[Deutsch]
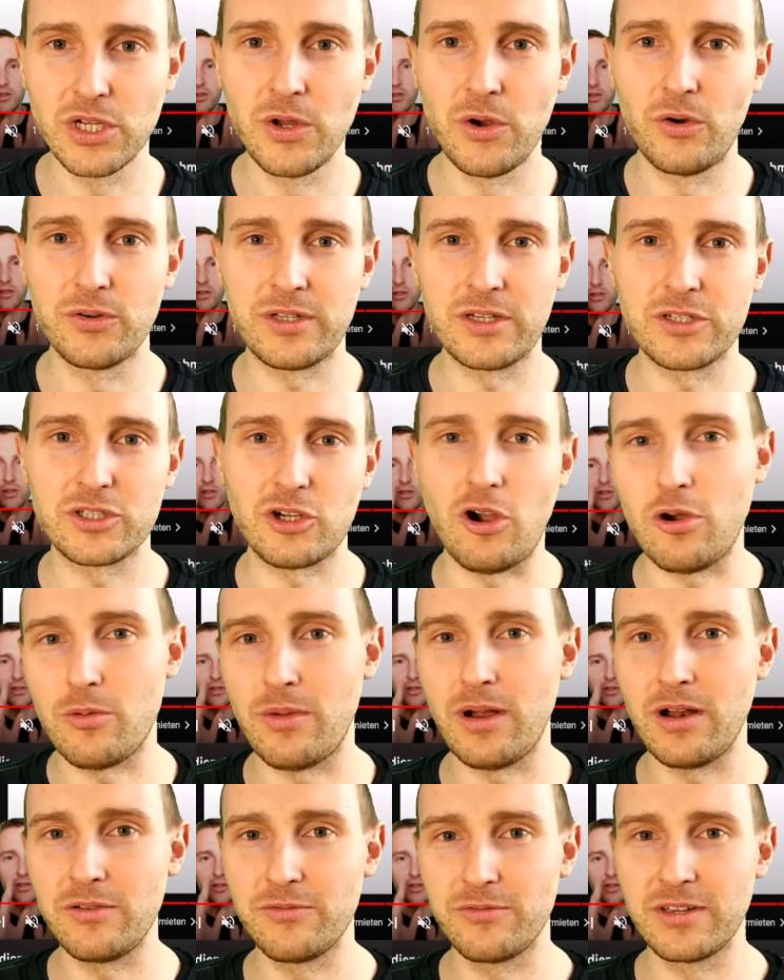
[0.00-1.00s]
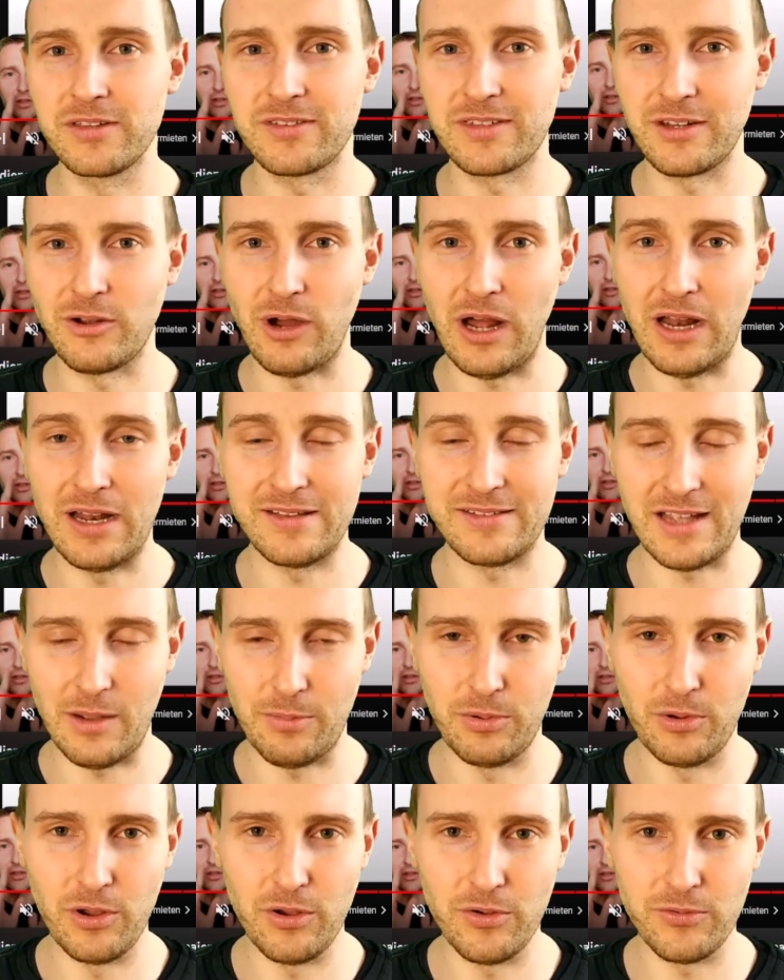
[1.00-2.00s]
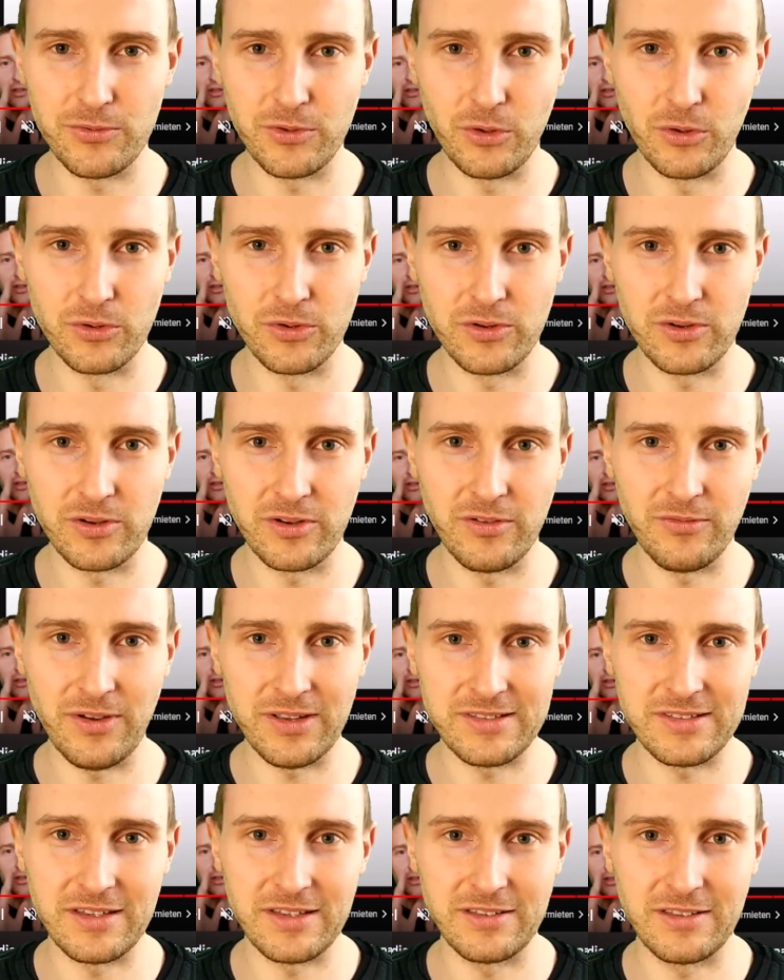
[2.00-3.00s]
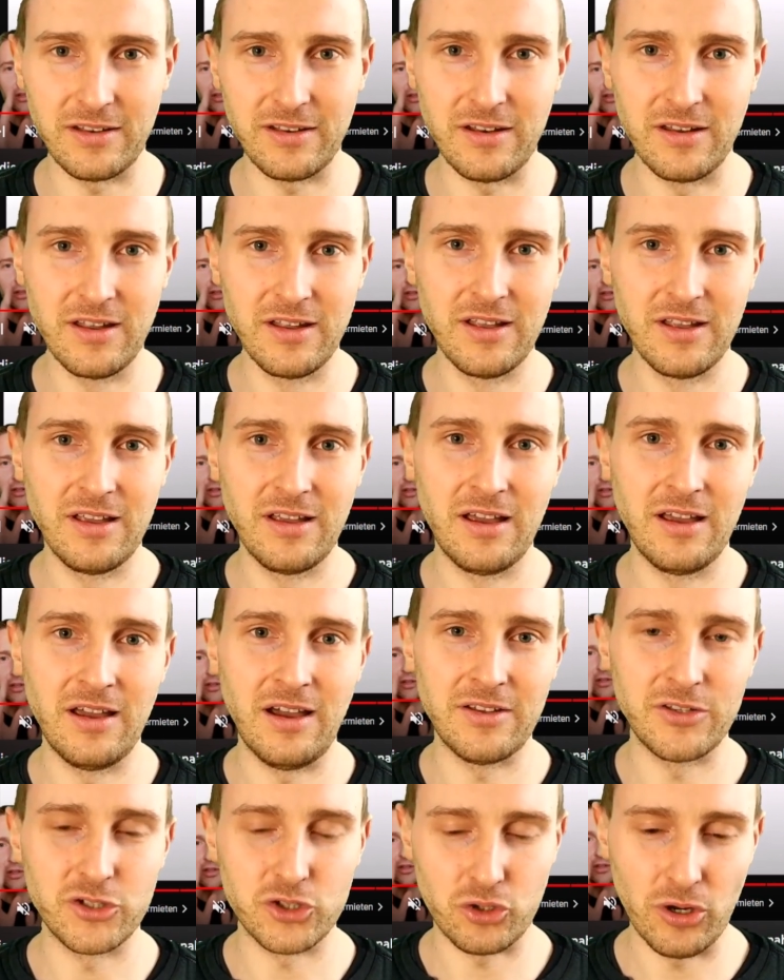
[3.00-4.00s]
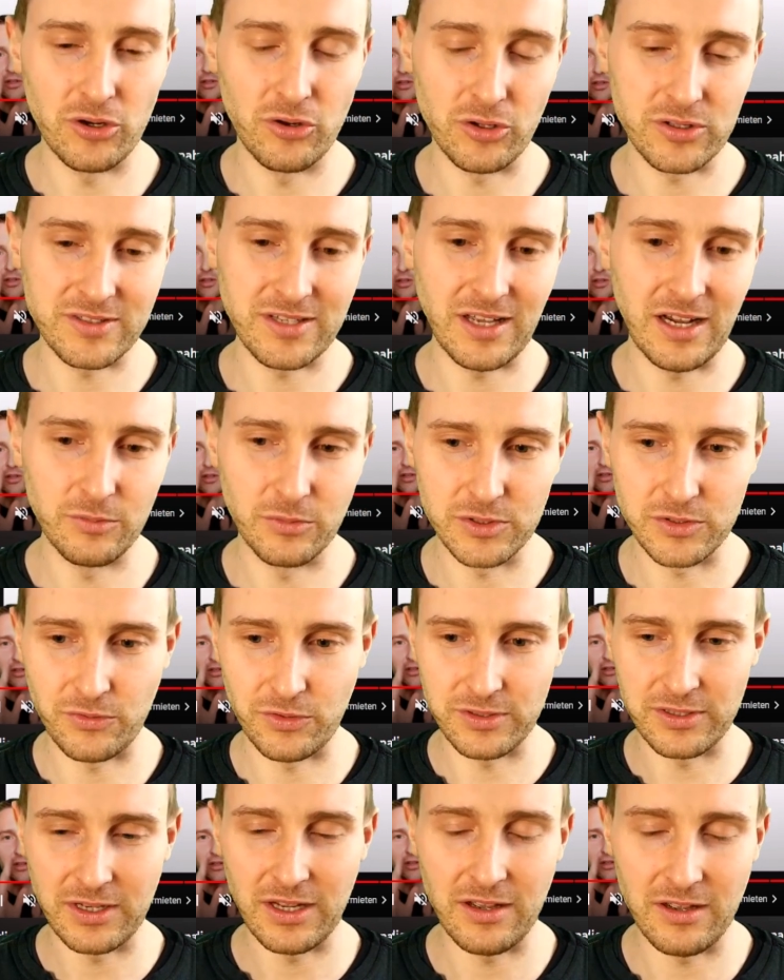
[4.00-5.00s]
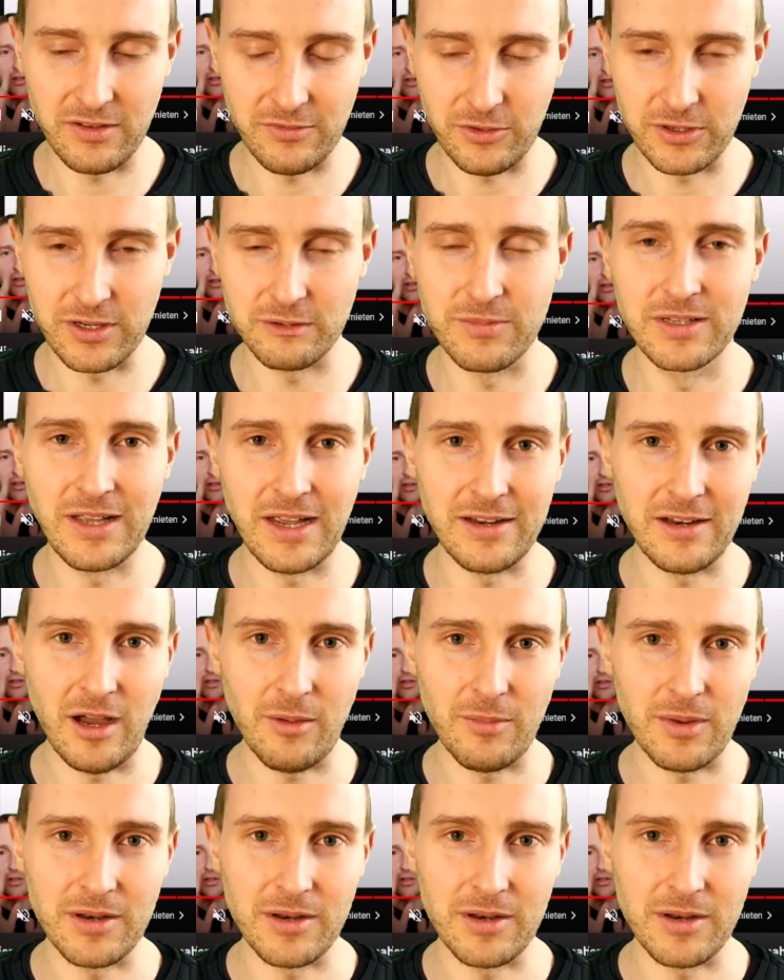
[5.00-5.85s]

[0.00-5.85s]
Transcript: Und dann schauen wir mal, wie das genau alles abläuft und was ich dann äh, an Steuern noch zahlen muss von, der, von den Mieteinnahmen.